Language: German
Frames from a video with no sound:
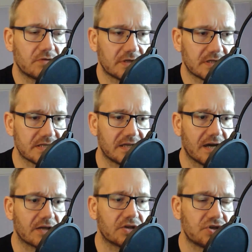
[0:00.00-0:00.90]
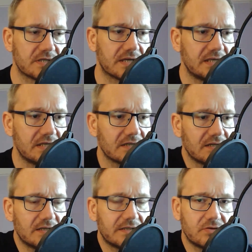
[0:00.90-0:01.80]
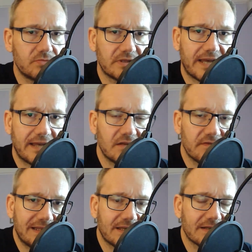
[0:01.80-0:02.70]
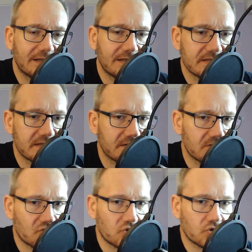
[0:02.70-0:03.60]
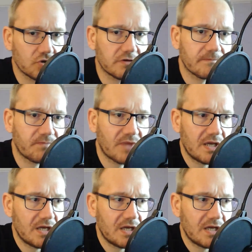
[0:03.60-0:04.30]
Und Alexander Rakic ist ja hier die Nummer 3 der Weltrangliste. Und